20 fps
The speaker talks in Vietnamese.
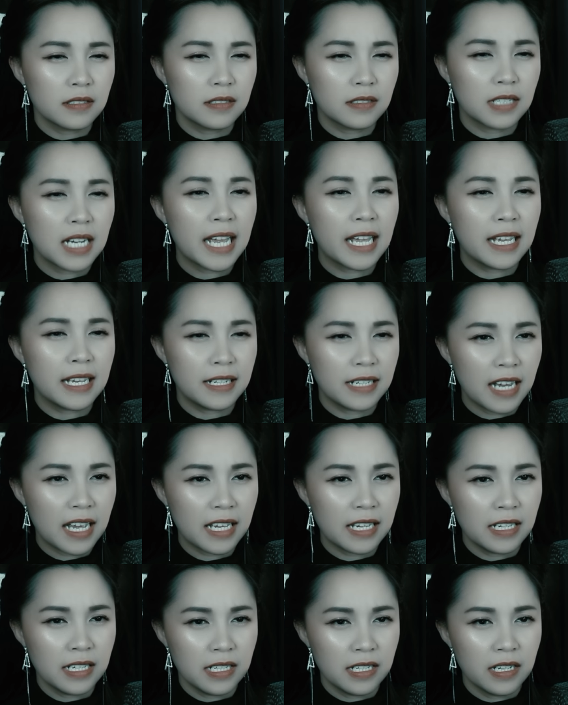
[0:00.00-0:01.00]
Đi
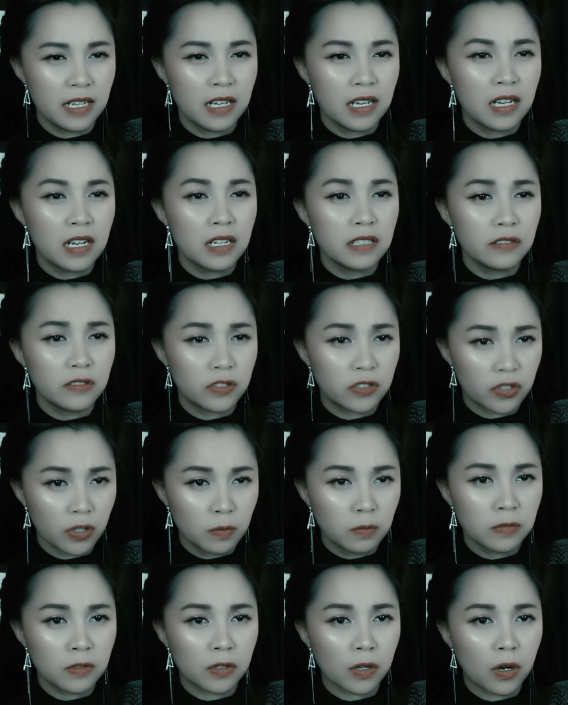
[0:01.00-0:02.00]
đi,
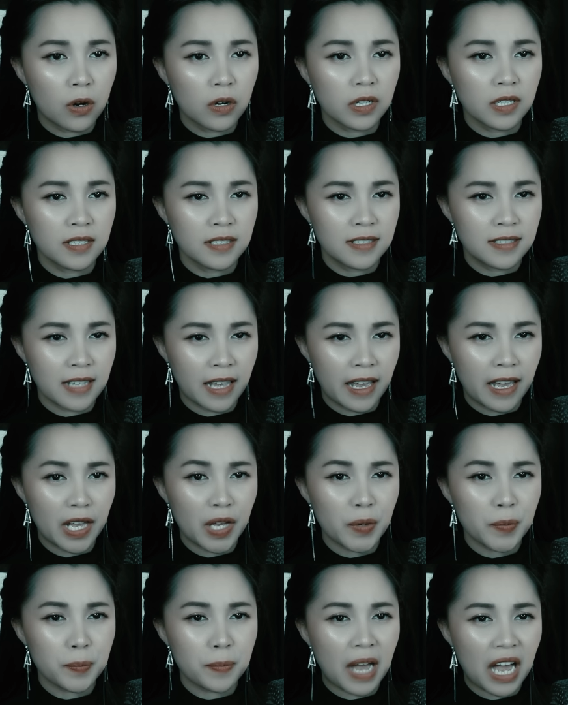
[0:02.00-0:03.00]
chúng tôi
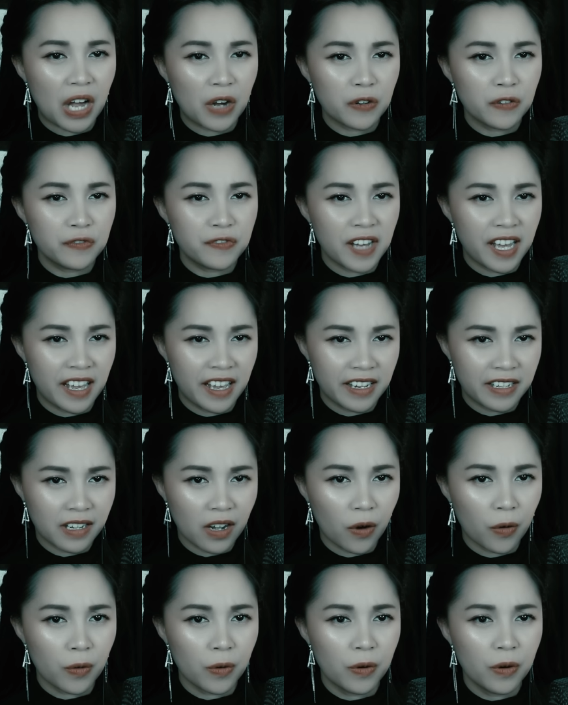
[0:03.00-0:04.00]
sẽ bảo vệ
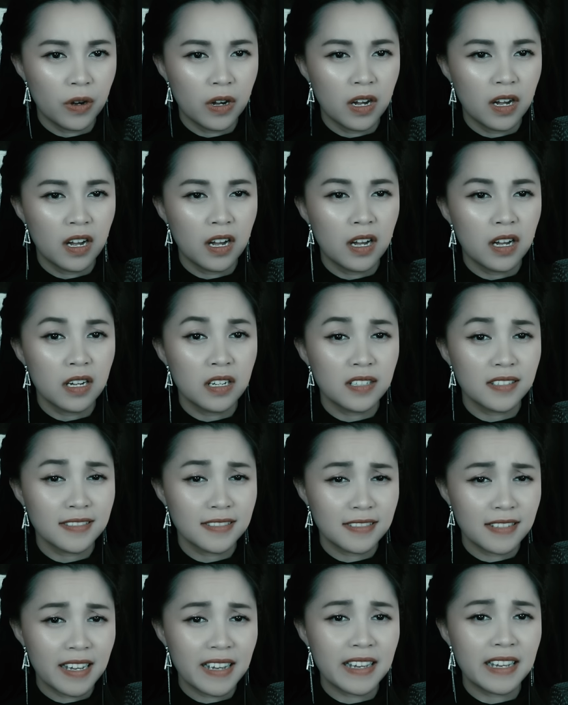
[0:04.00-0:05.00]
cậu.
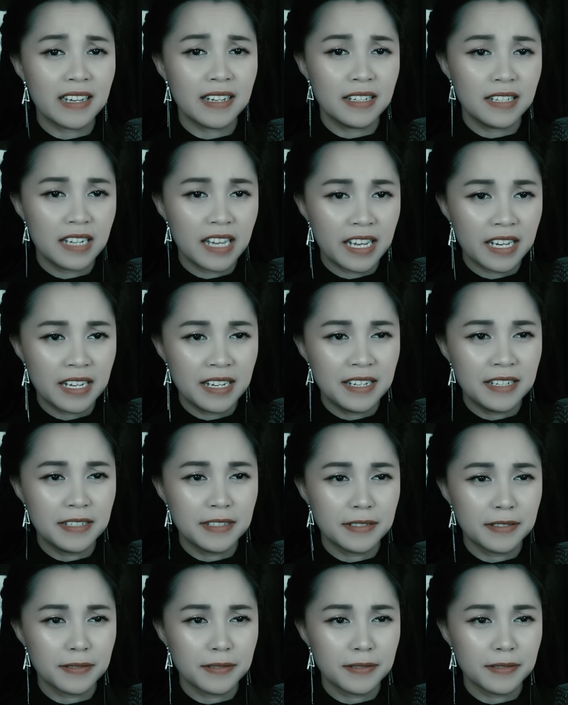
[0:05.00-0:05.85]
Đi đi.